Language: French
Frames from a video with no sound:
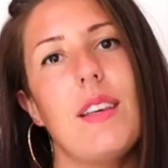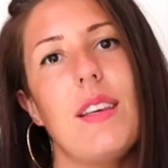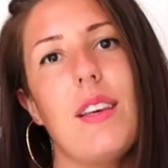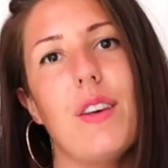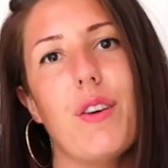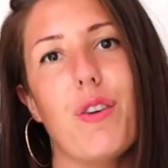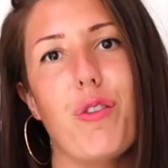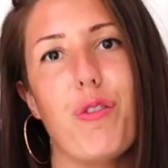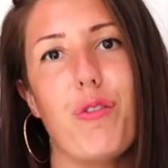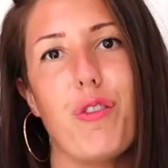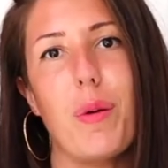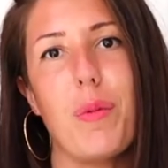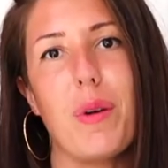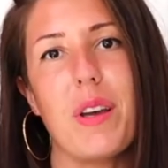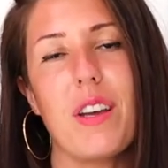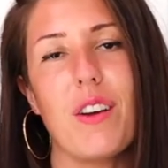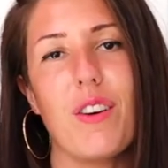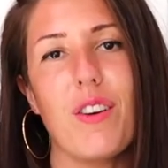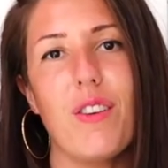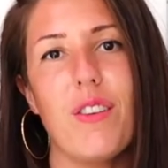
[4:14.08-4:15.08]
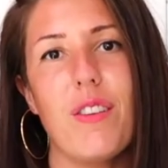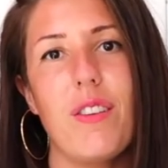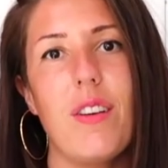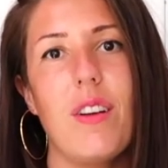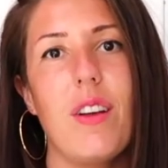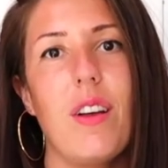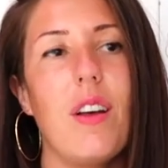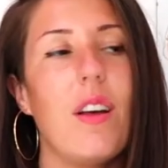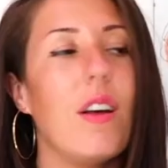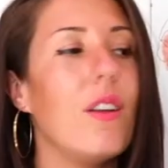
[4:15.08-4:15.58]
et fabricant.
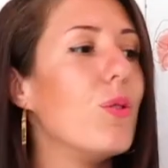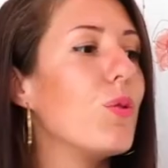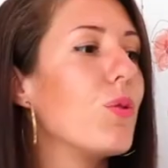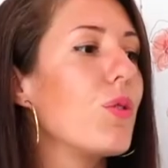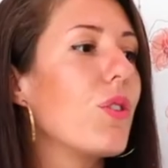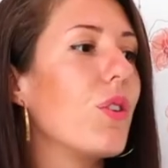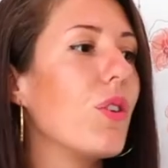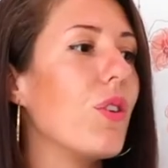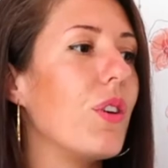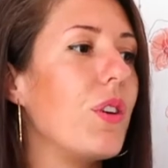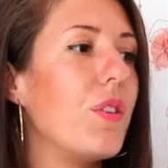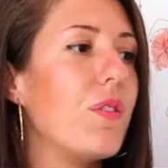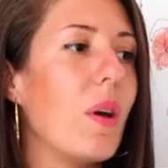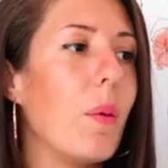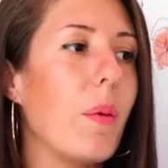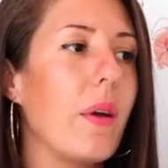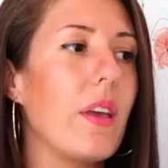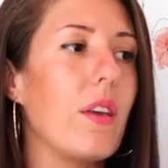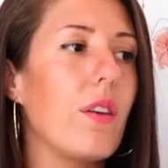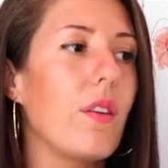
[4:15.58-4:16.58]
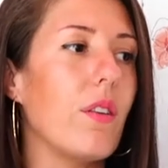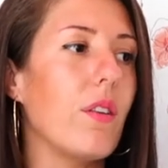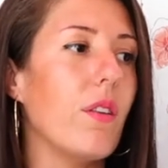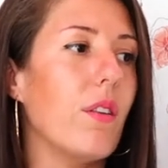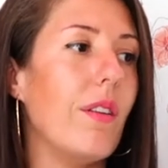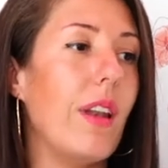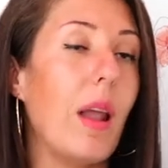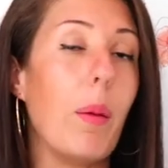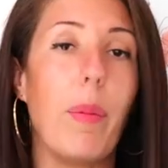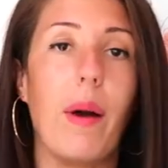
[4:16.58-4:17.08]
Donc il fabrique
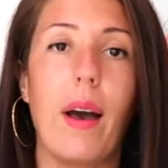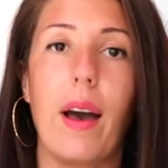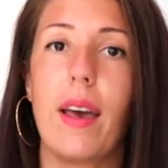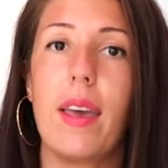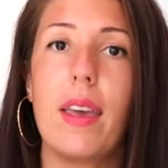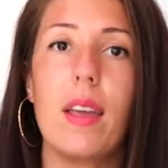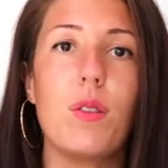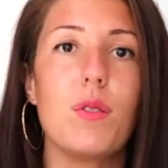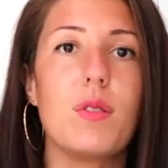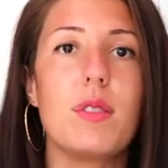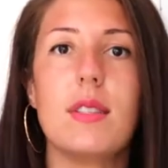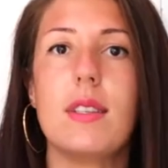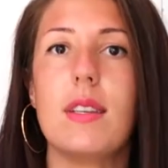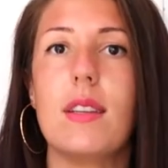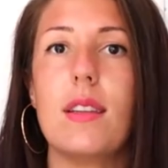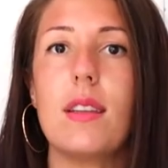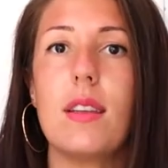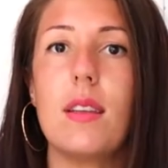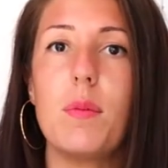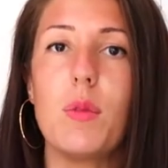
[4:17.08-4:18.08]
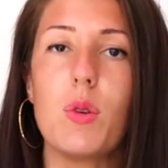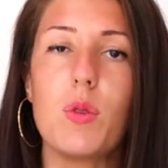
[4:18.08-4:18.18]
l'appareil, le stylet,